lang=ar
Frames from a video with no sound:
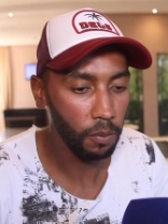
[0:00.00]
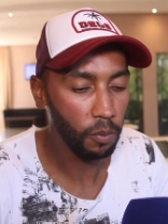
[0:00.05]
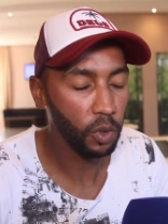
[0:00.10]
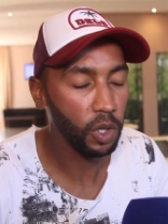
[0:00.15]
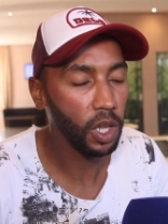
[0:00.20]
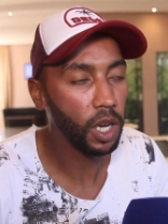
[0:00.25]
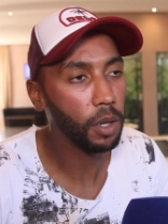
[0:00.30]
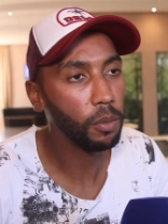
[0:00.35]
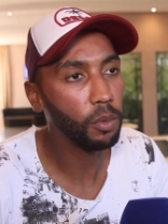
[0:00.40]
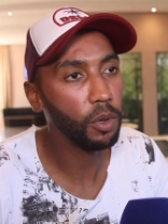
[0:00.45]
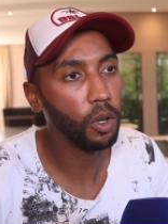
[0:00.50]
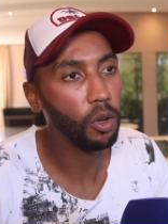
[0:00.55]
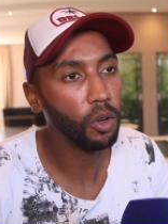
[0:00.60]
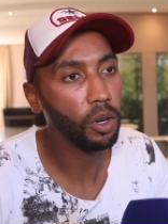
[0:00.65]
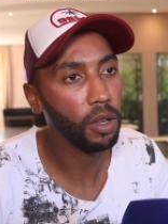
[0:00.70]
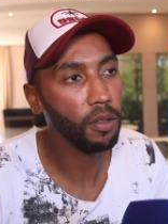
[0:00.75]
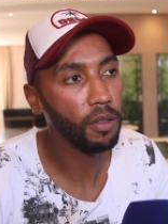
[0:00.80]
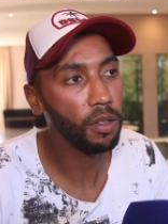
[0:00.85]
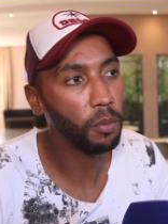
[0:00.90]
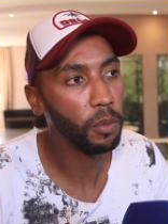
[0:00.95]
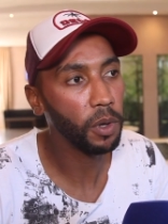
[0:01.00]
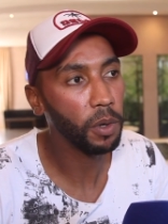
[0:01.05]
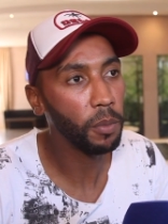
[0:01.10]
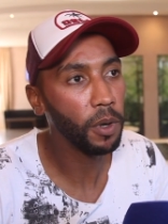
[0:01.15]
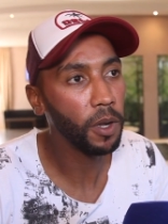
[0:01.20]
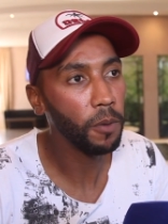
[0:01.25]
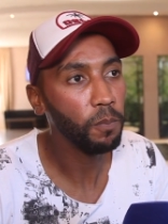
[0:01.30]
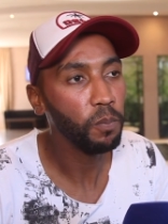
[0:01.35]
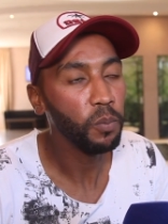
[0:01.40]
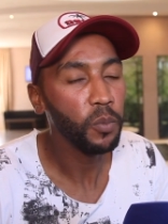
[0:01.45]
مدرب الحراس
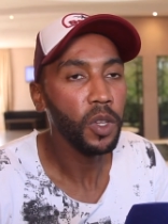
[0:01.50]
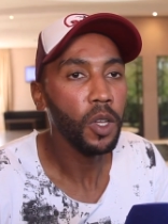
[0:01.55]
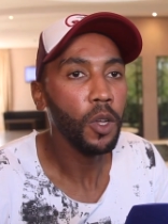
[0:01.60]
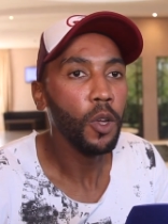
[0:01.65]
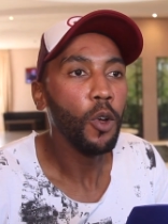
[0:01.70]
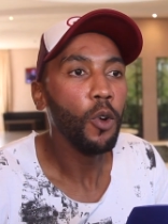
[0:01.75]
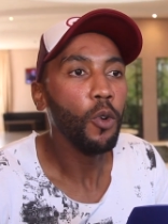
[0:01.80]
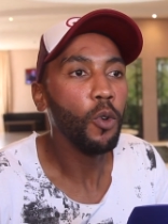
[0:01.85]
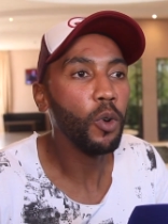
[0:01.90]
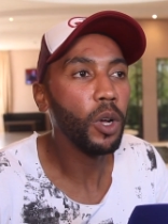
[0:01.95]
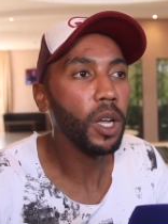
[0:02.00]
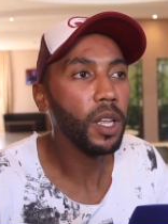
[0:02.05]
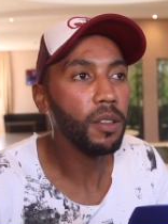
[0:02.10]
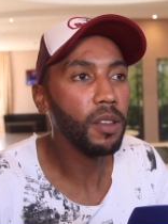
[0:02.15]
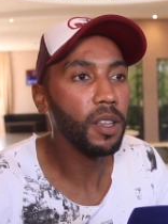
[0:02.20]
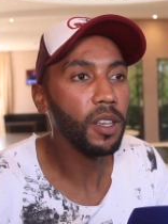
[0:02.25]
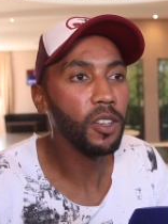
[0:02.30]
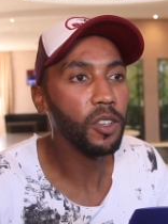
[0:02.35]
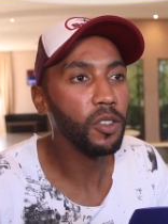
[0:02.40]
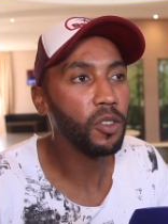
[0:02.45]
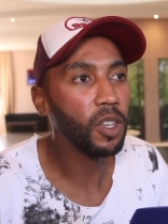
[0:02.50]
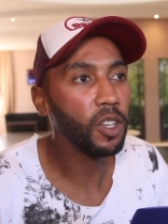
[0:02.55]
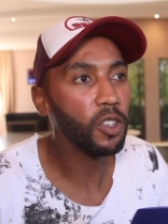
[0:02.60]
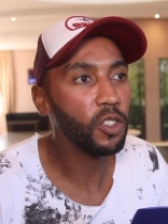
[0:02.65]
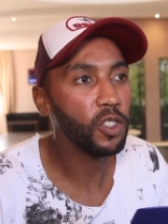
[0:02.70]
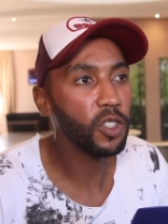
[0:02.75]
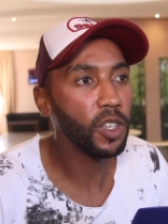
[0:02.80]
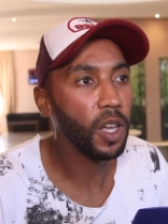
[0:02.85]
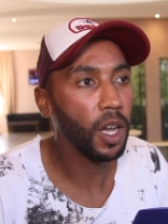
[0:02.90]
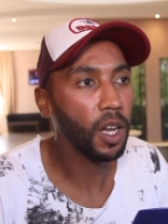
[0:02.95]
المرمى وكان
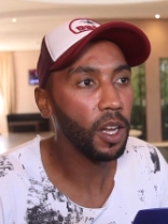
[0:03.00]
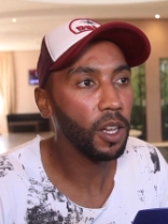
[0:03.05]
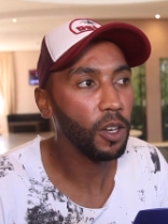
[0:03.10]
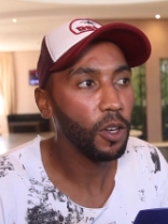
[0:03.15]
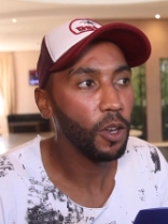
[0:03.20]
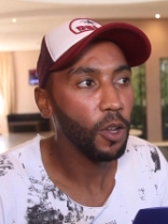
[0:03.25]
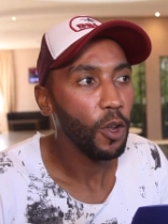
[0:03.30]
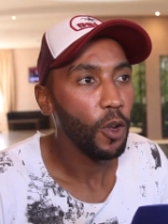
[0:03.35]
تيشتغل